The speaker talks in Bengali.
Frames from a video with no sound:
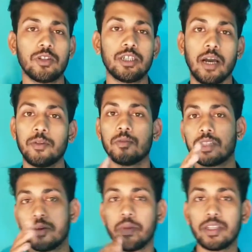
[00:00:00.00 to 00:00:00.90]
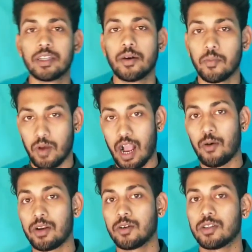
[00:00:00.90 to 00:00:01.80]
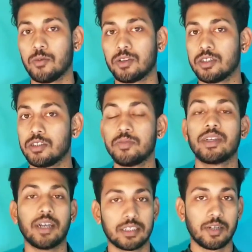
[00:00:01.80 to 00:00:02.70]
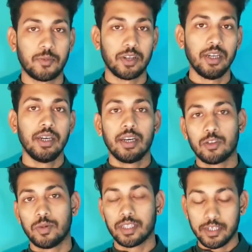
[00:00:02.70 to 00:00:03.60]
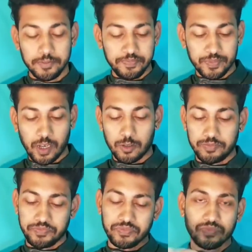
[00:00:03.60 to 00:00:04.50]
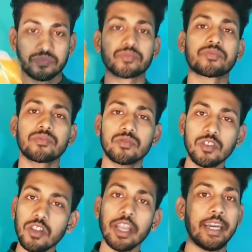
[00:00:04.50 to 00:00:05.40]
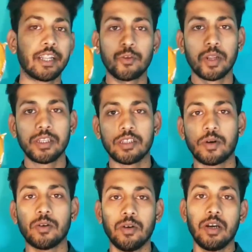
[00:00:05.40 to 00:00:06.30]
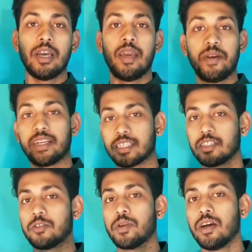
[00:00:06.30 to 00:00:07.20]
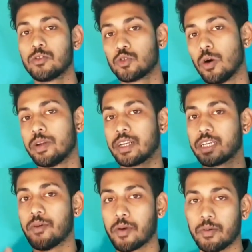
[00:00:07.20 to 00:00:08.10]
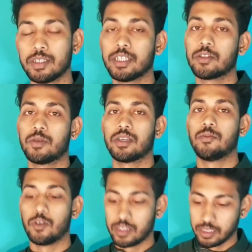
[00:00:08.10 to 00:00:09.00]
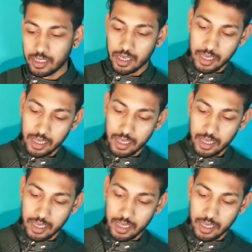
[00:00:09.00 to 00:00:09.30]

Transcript: বলছি না আমি তোমাদেরকে মেন যেটা খাওয়ারের কথা বলছি ডিম থেকে আসার পরে তোমাদের দেখো এটা তোমরা নিতে পারো এবার এটার সাথে তোমরা সোয়াবিনটা কীভাবে খাবে সেটা তোমাদেরকে বলে দিই